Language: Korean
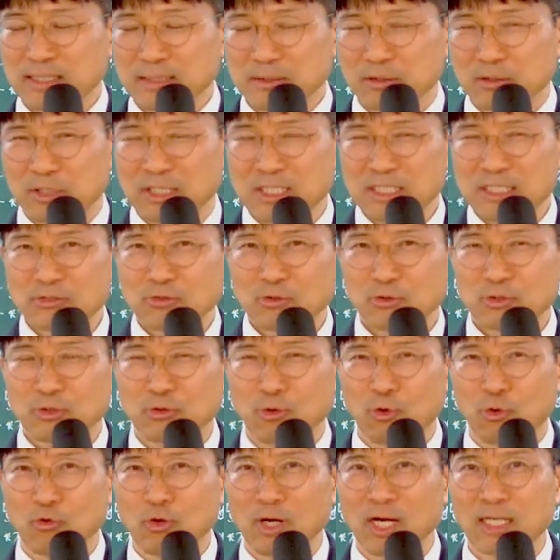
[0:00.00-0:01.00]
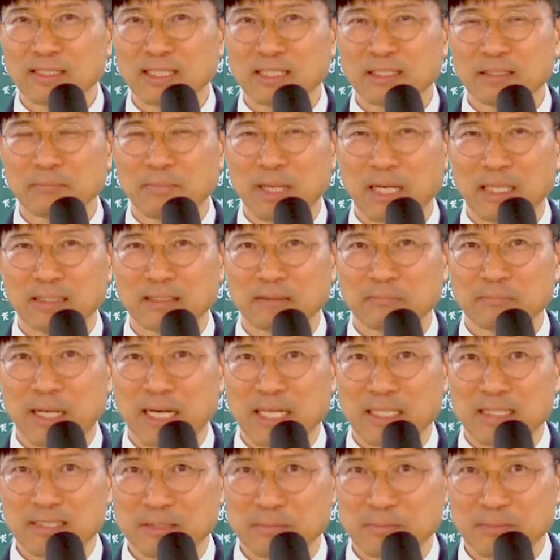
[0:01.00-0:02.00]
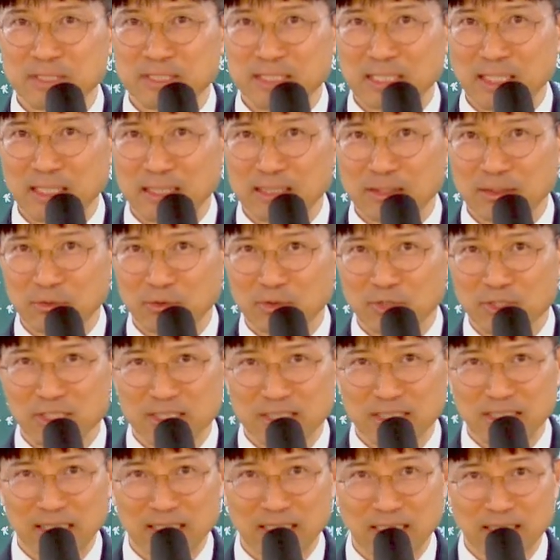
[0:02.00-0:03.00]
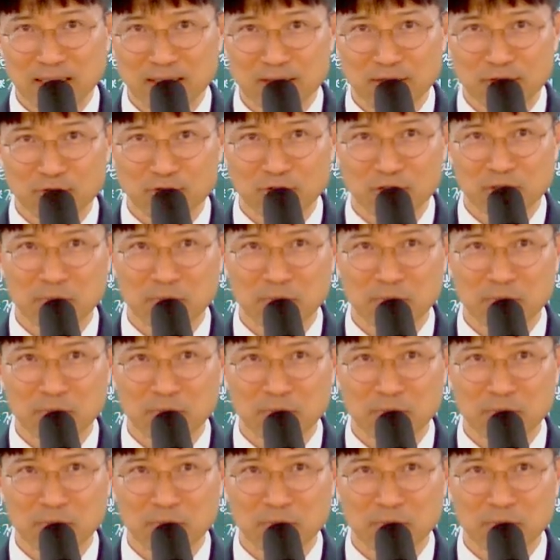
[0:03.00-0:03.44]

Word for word: 그리스도인이 공허하다는 말은 말씀이 채워지지 않았거든요.